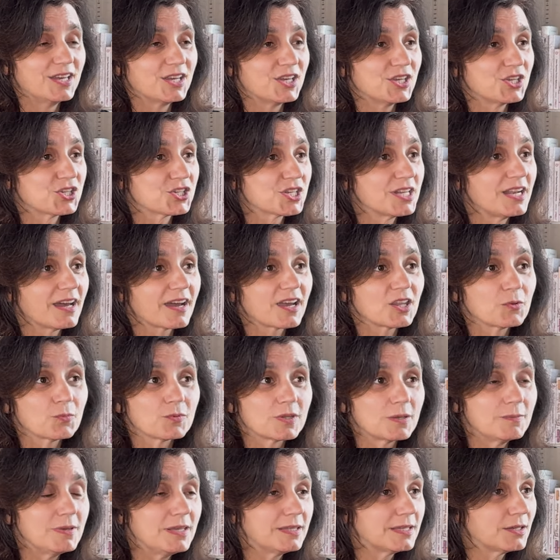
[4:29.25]
Et j'ai la
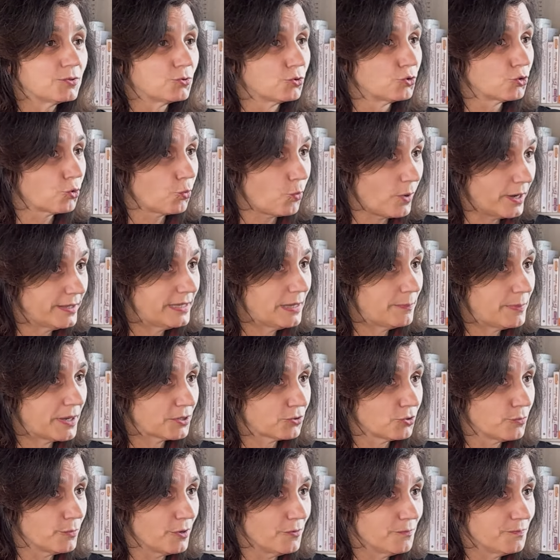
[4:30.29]
responsabilité de trois
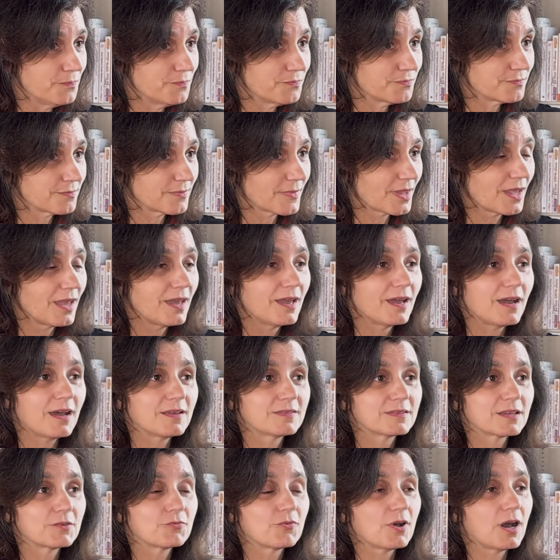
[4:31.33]
départements à
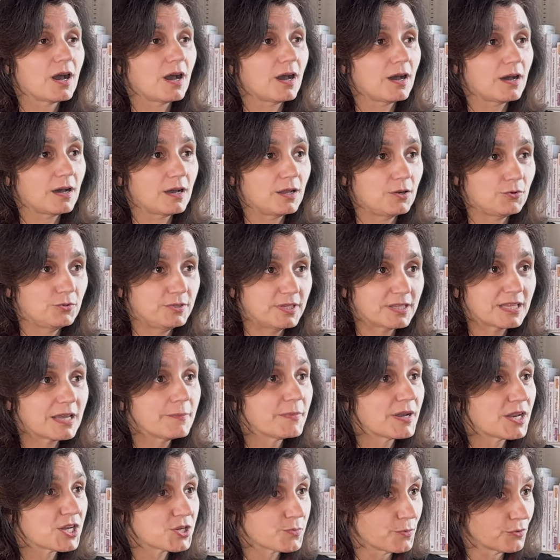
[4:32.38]
savoir le Data
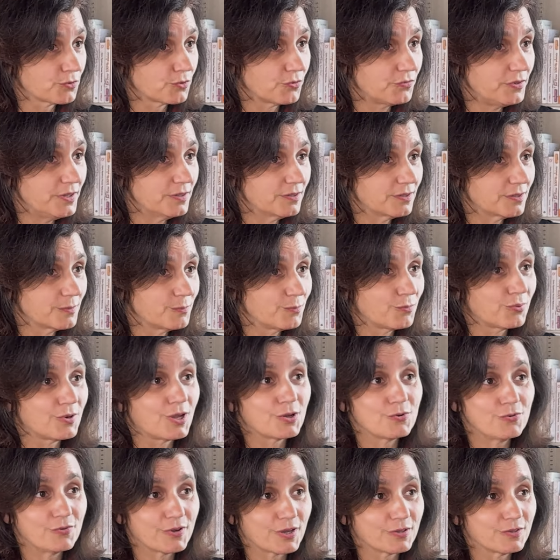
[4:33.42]
Management Office pour
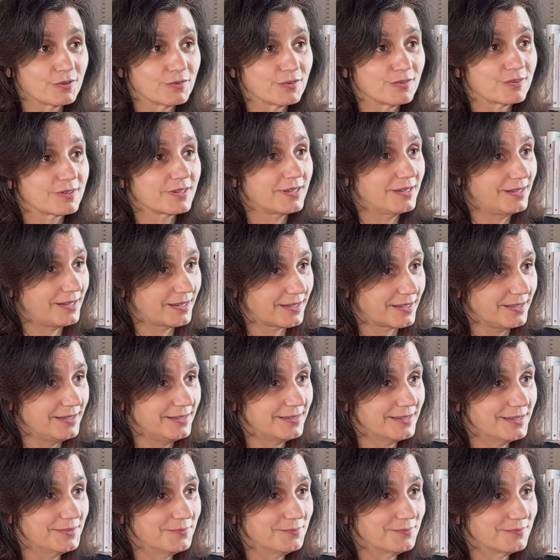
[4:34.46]
la gouvernance et la
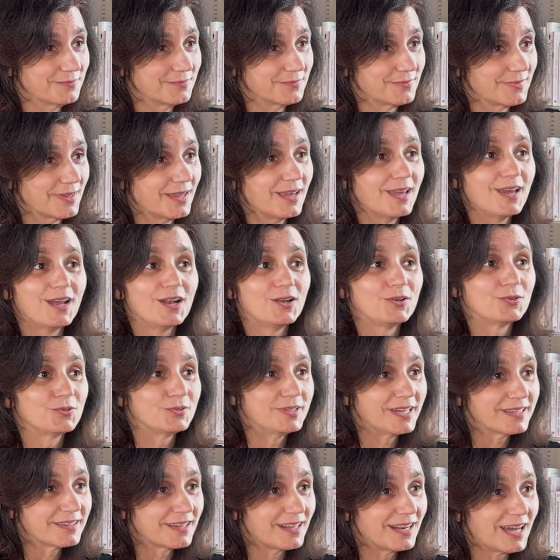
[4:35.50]
qualité, le
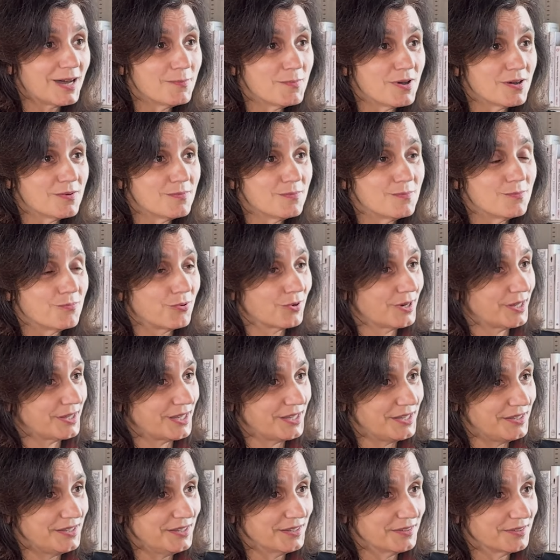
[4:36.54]
Data Lab pour
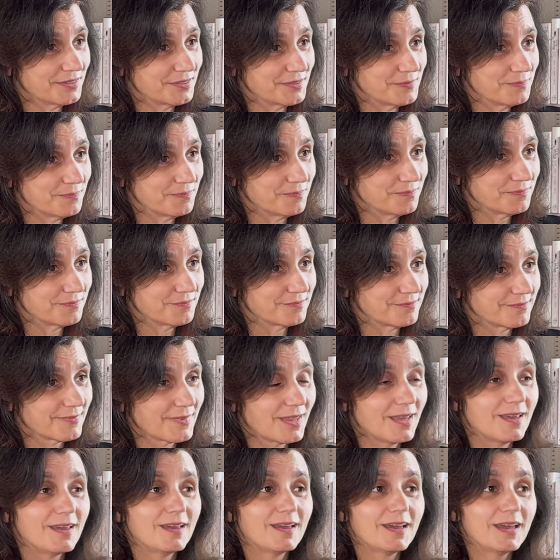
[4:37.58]
l'analytics,
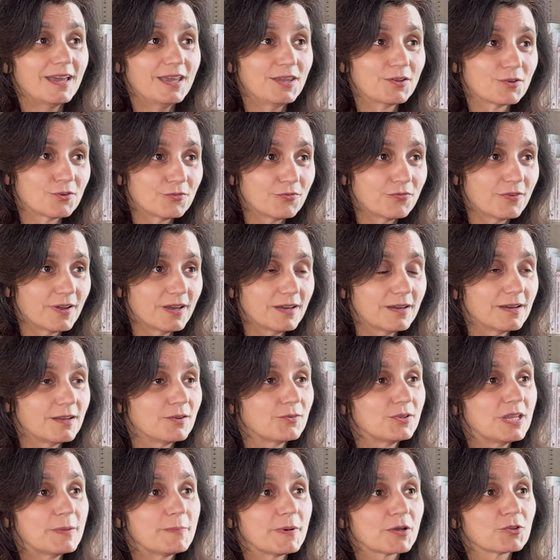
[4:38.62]
et enfin
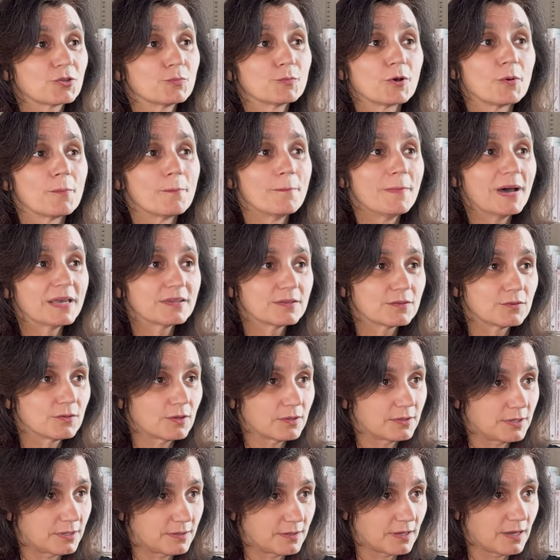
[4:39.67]
le département
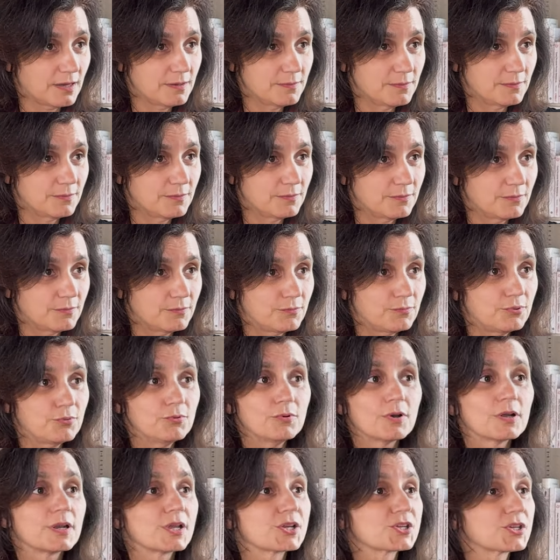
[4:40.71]
Master Data
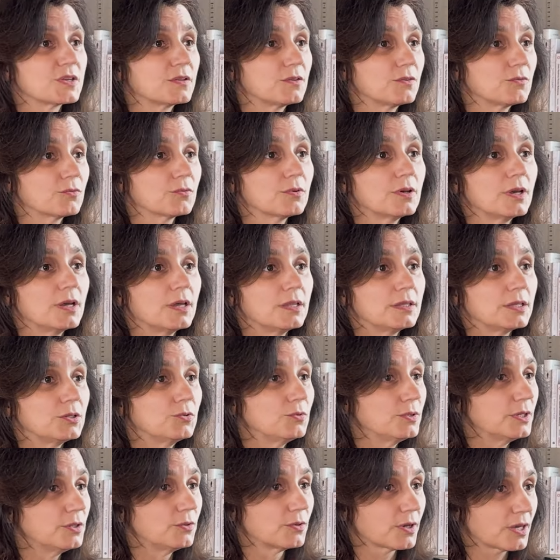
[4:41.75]
pour la gestion des
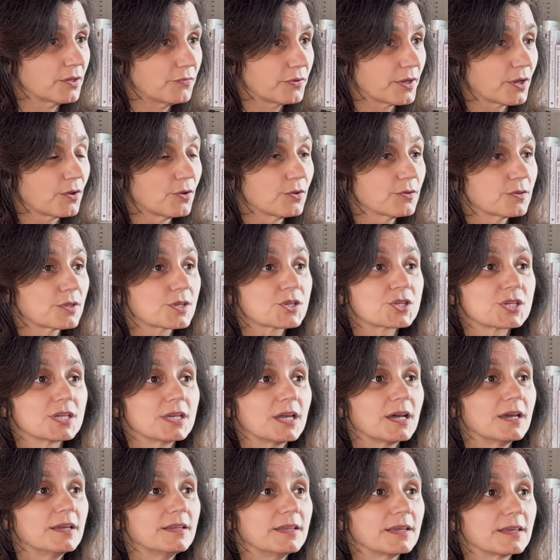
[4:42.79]
données de référence
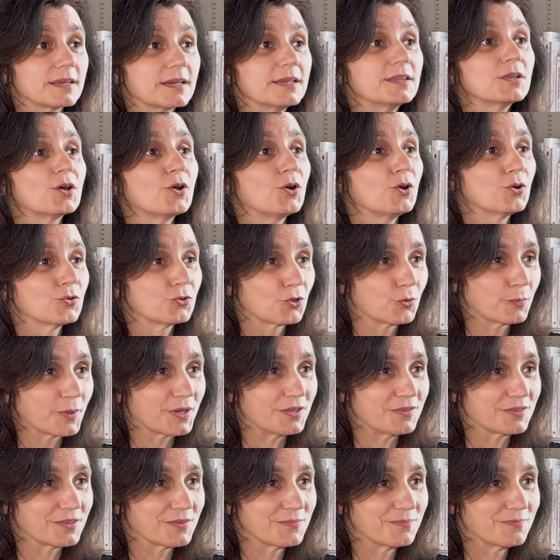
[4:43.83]
chez Heineken Entreprise.